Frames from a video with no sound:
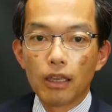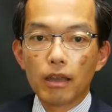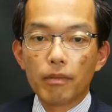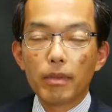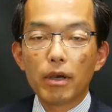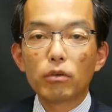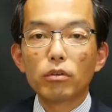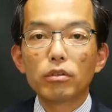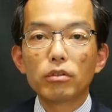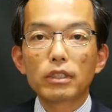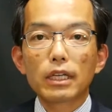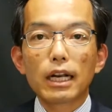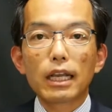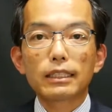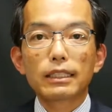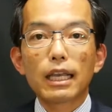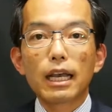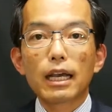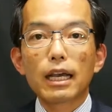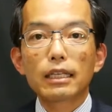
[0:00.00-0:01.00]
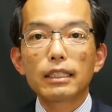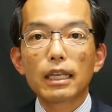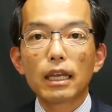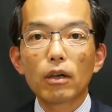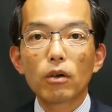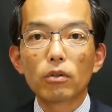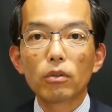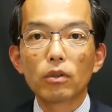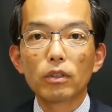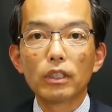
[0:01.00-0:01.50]
まあ、古くから作家さ
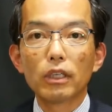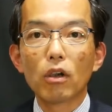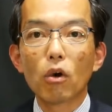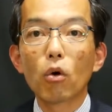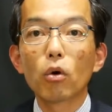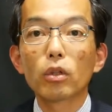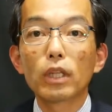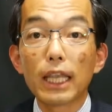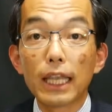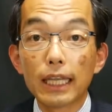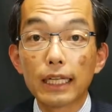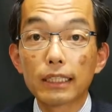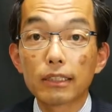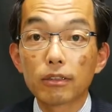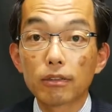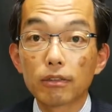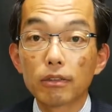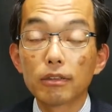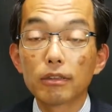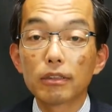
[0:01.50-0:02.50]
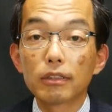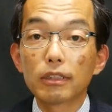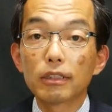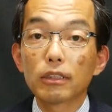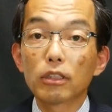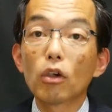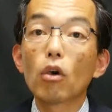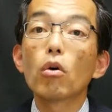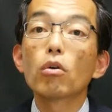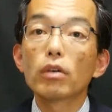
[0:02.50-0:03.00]
んごとにお出入りする
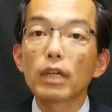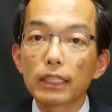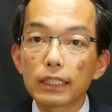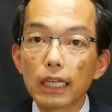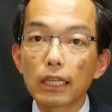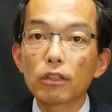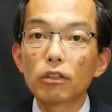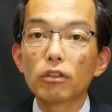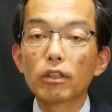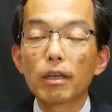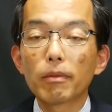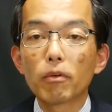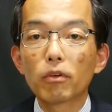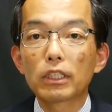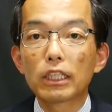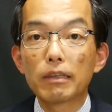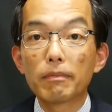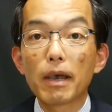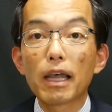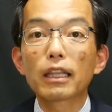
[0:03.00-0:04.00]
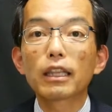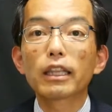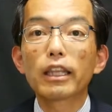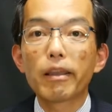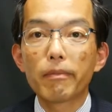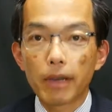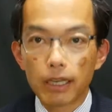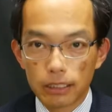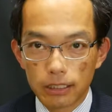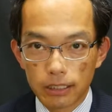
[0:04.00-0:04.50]
表具屋さんというのはもう決まっ
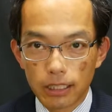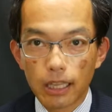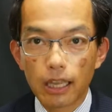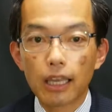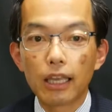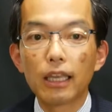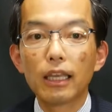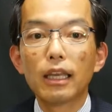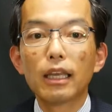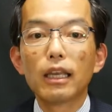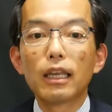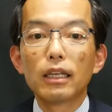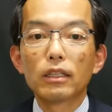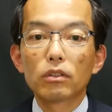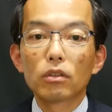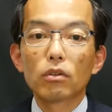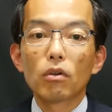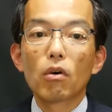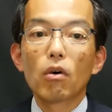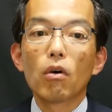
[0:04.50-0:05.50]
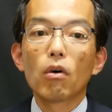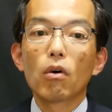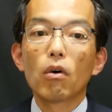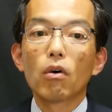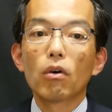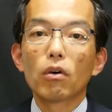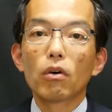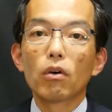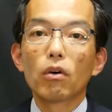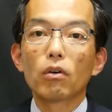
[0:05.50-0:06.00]
てまして、そ
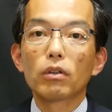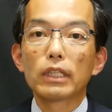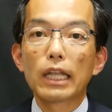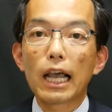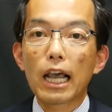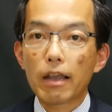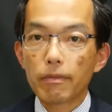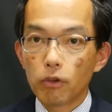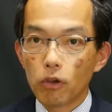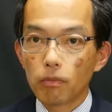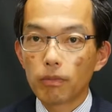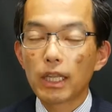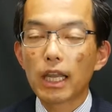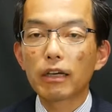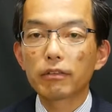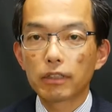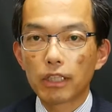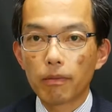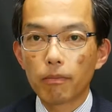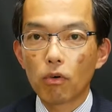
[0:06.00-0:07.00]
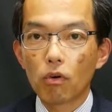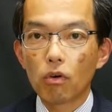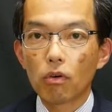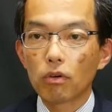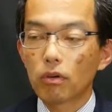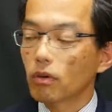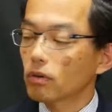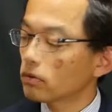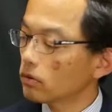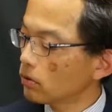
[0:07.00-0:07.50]
の中身を見なくて
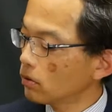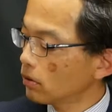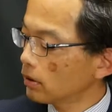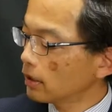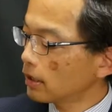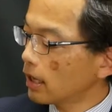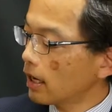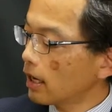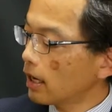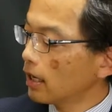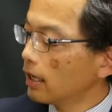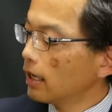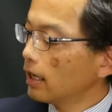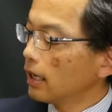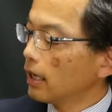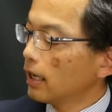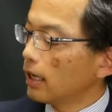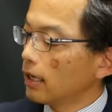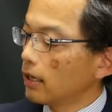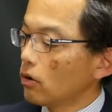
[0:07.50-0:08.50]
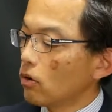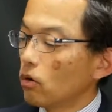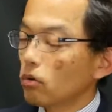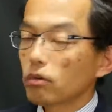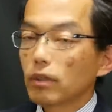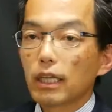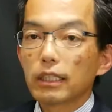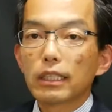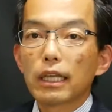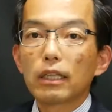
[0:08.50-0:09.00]
もこういった表
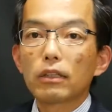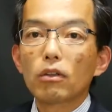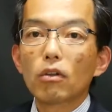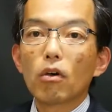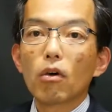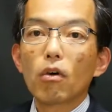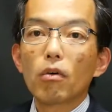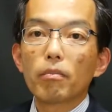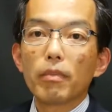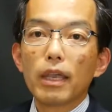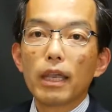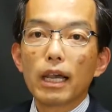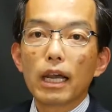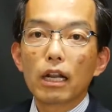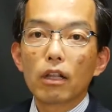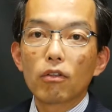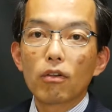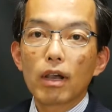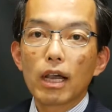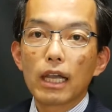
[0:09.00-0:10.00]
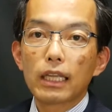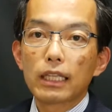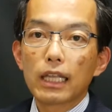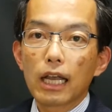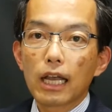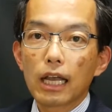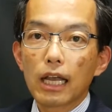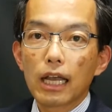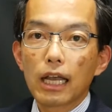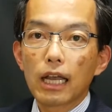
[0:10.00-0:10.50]
具屋さんの銘柄の書い
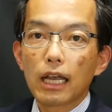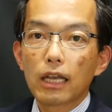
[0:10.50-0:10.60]
た